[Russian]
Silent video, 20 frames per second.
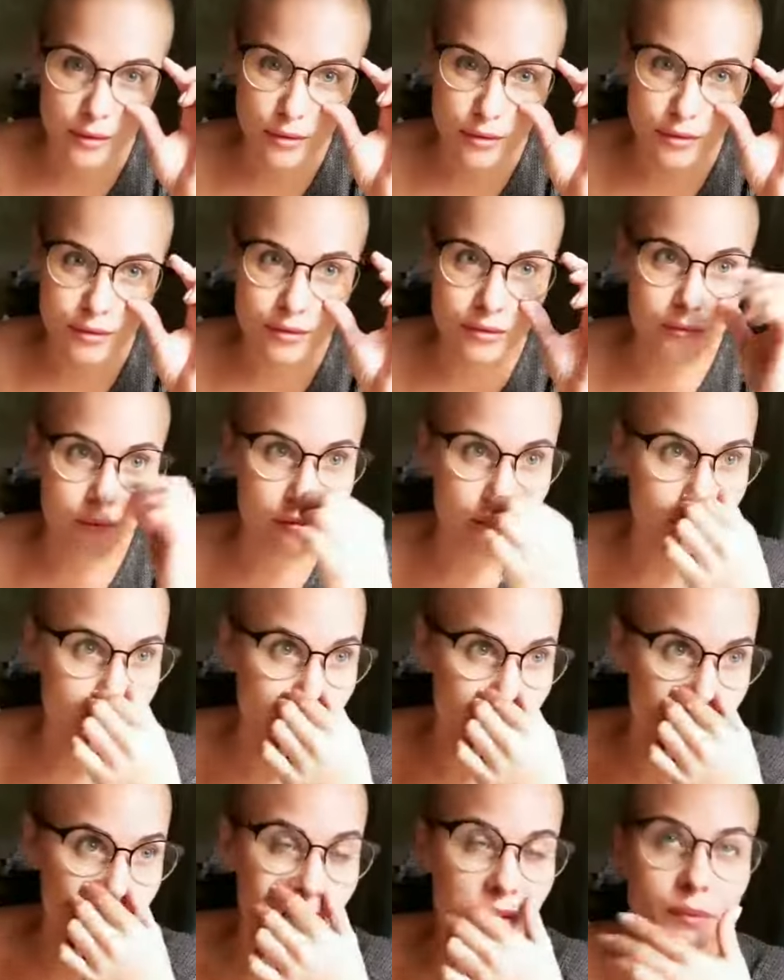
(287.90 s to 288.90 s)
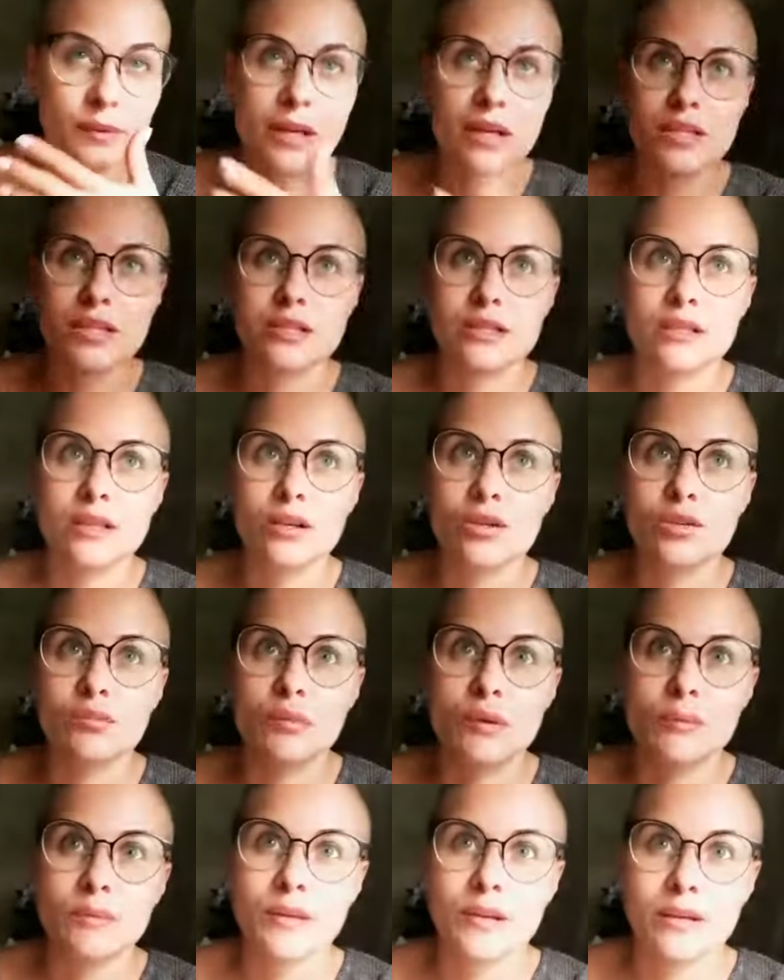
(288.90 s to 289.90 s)
э, ну, я вам так сейчас скажу
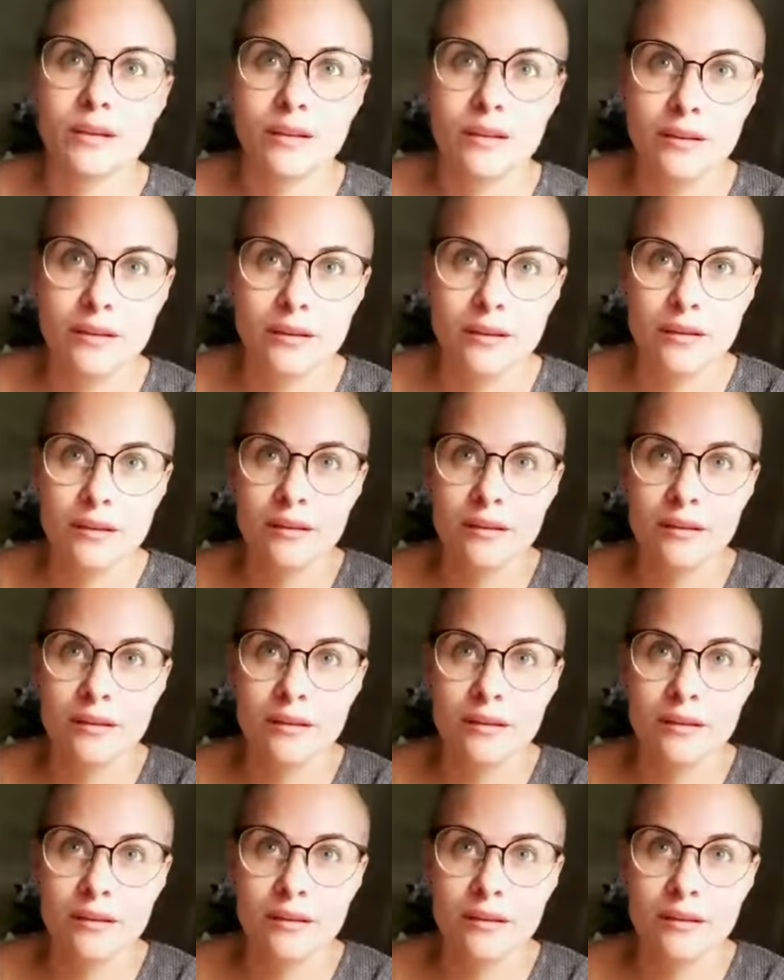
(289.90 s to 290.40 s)
примерно, да?